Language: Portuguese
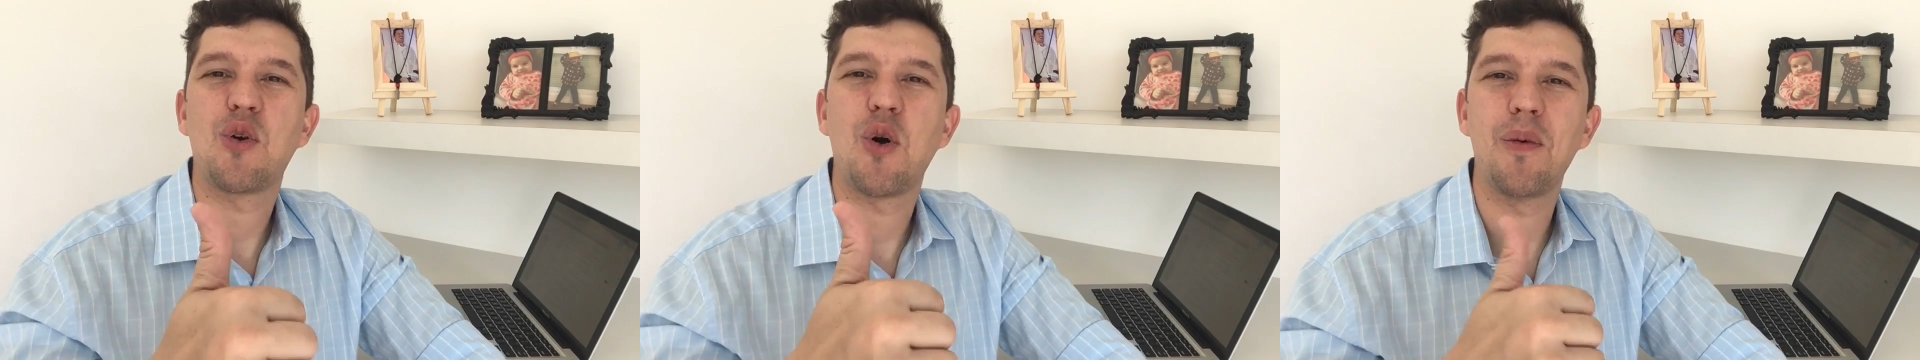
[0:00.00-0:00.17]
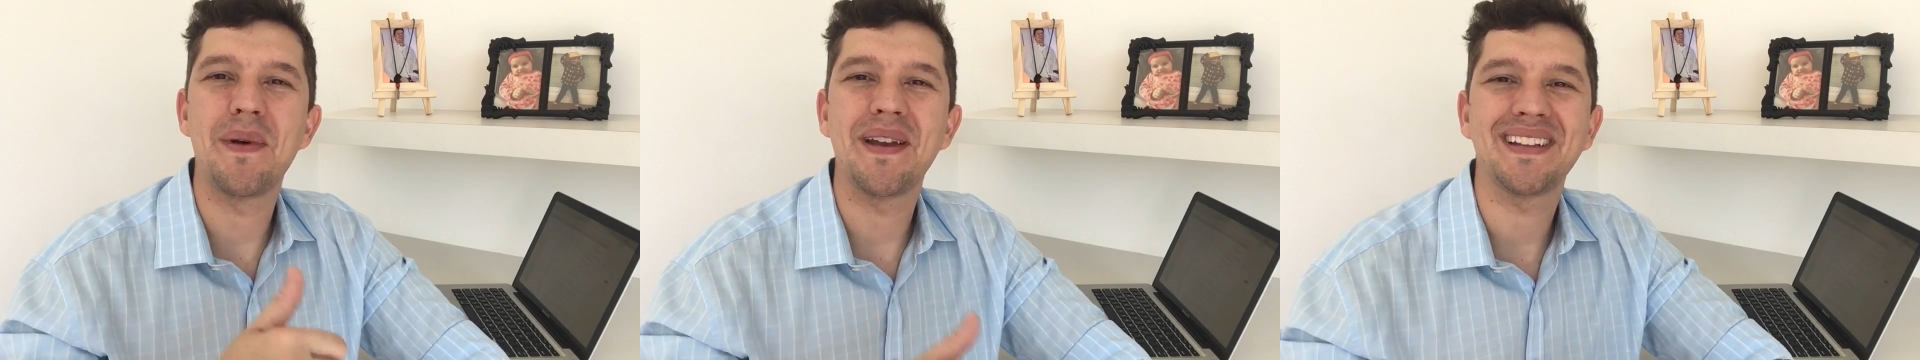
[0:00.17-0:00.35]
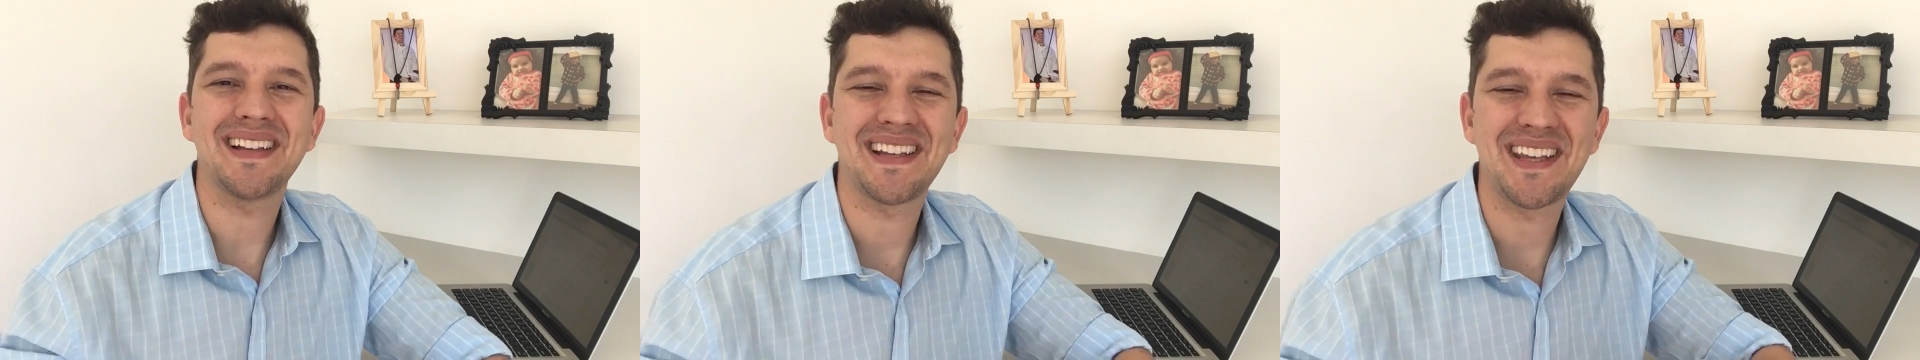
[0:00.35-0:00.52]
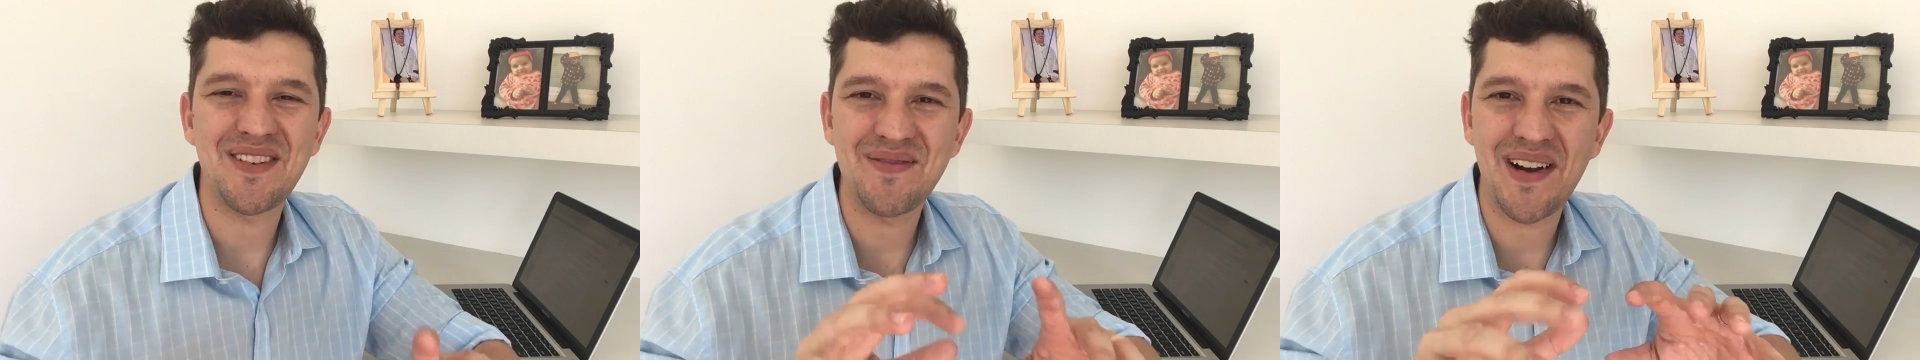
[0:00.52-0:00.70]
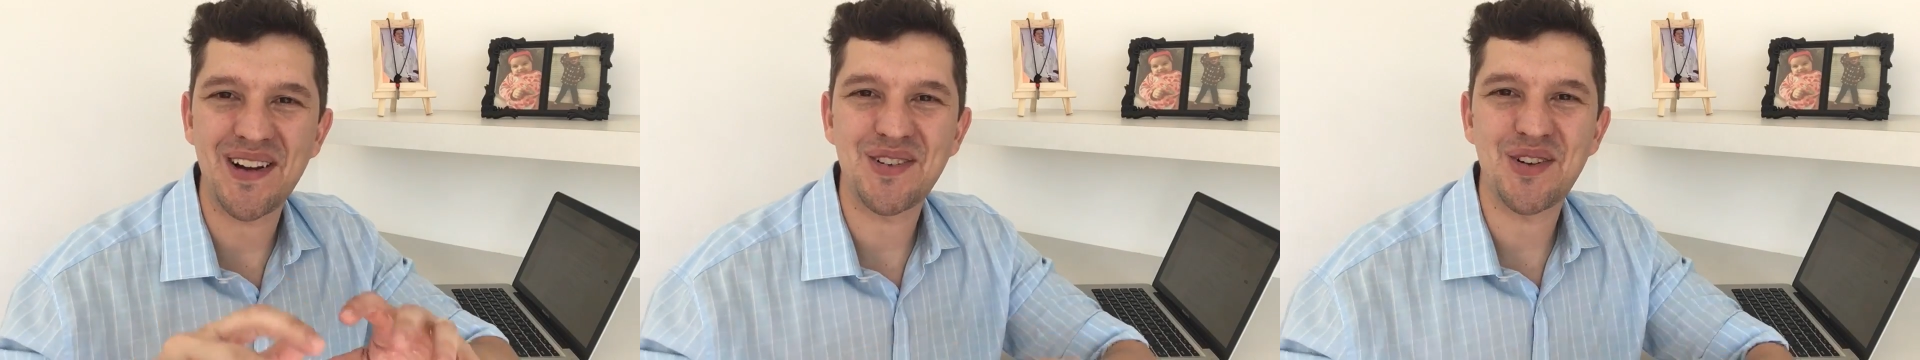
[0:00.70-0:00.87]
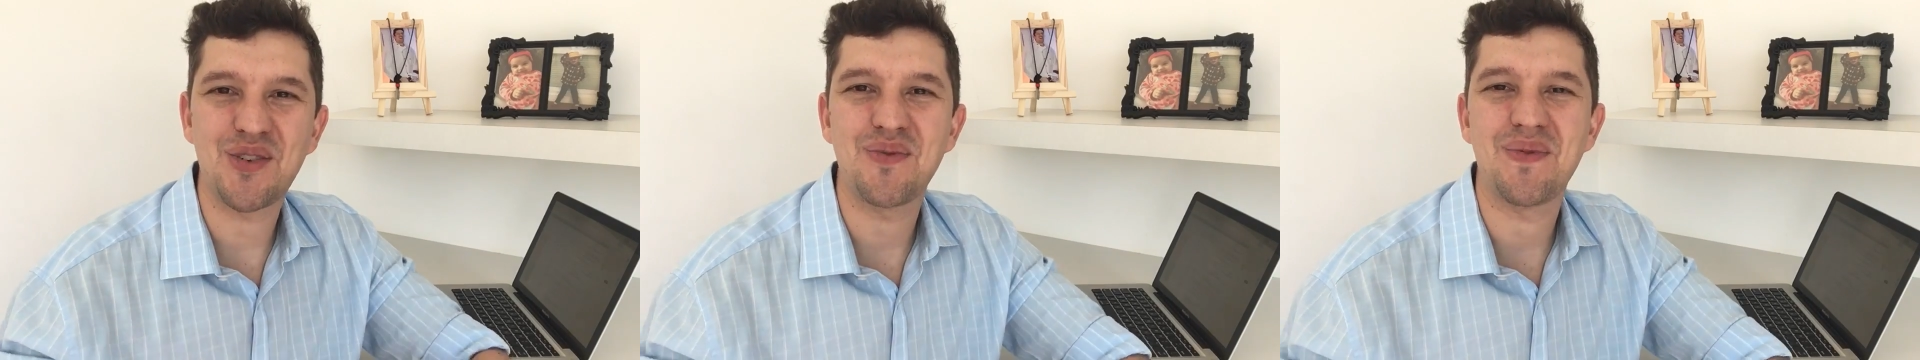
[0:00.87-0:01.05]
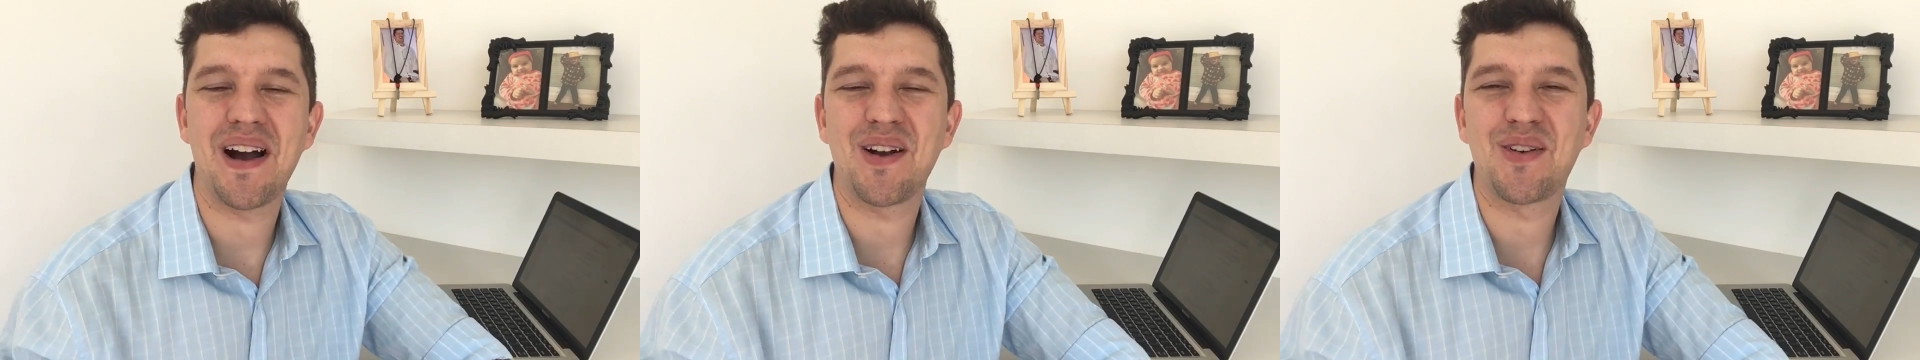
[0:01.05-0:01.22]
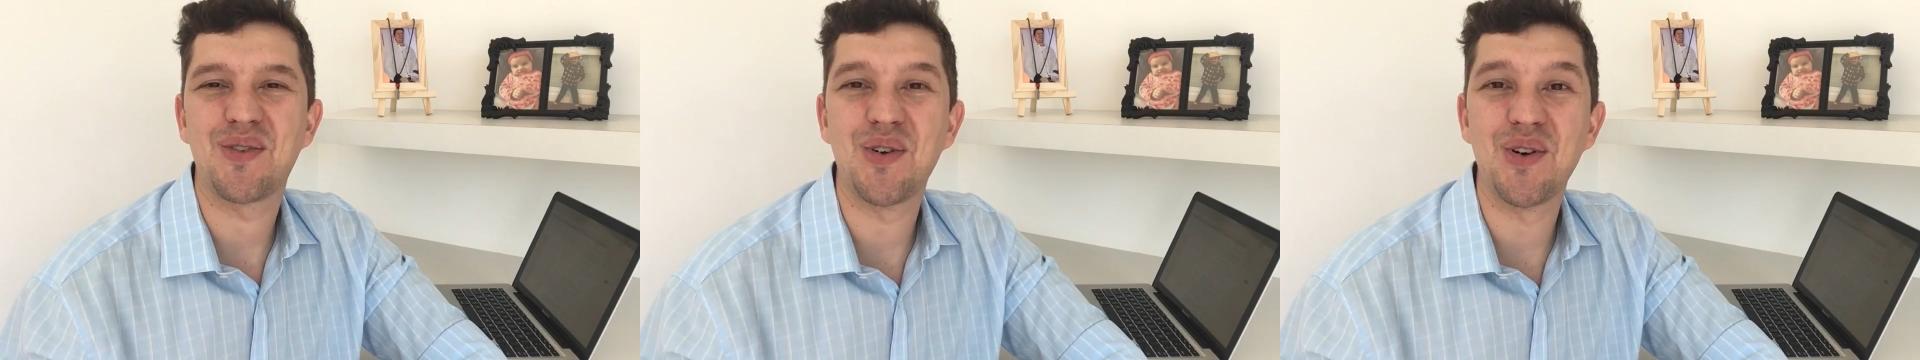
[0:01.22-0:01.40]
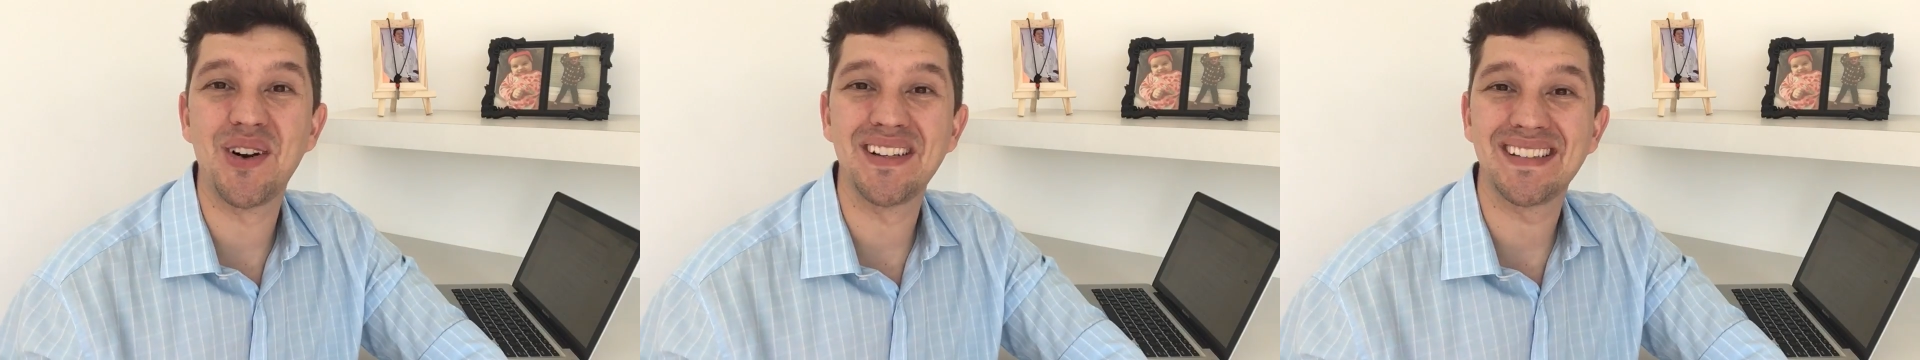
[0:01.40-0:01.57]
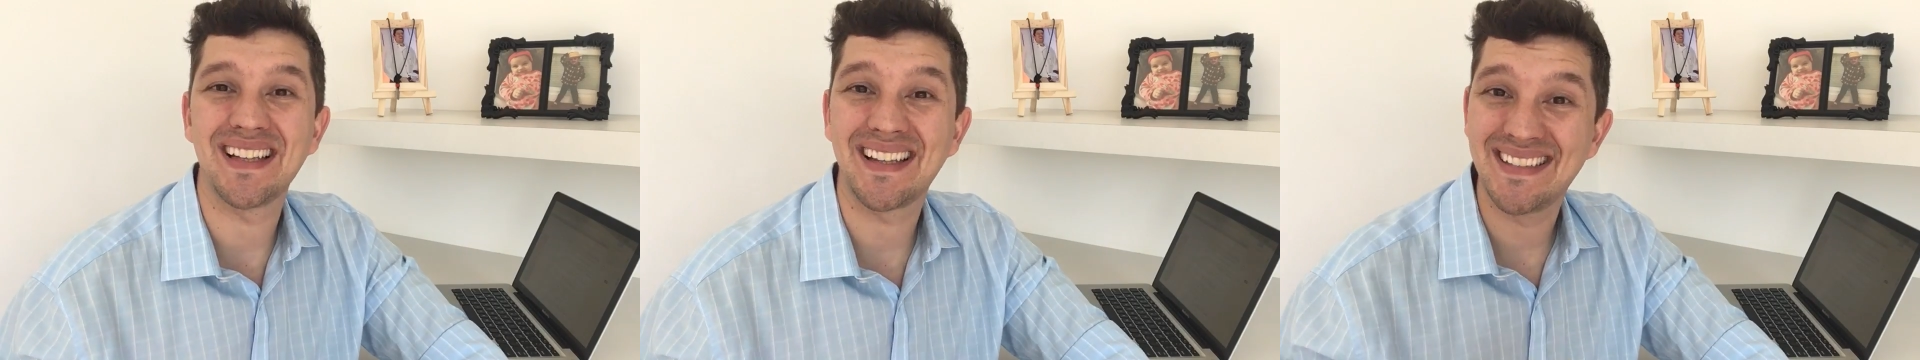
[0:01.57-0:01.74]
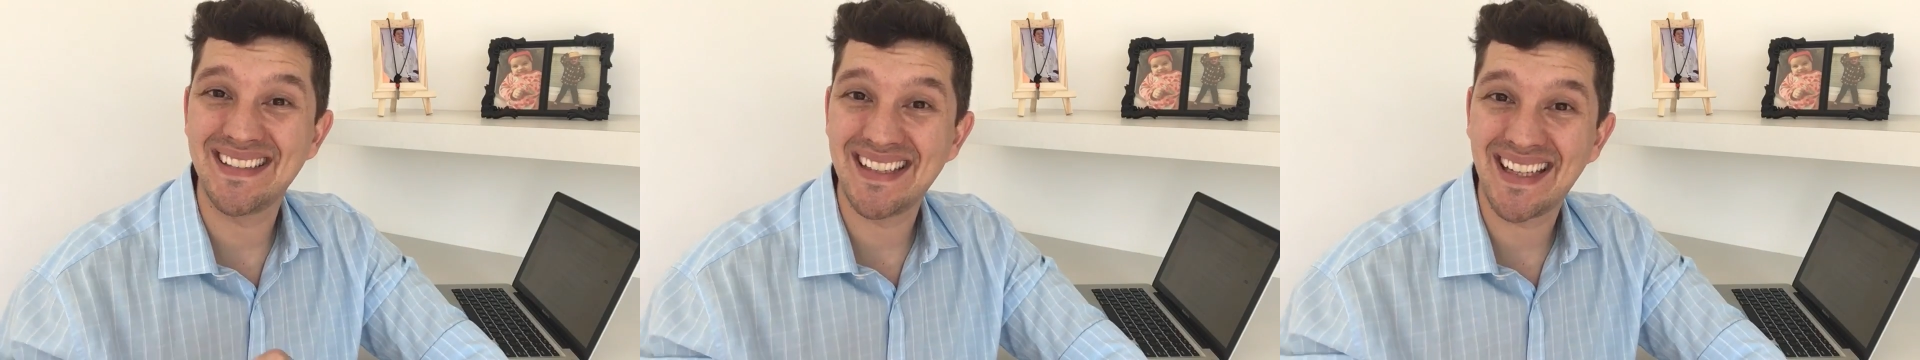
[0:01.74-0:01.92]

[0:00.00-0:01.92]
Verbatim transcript: comenta aqui embaixo alguma coisa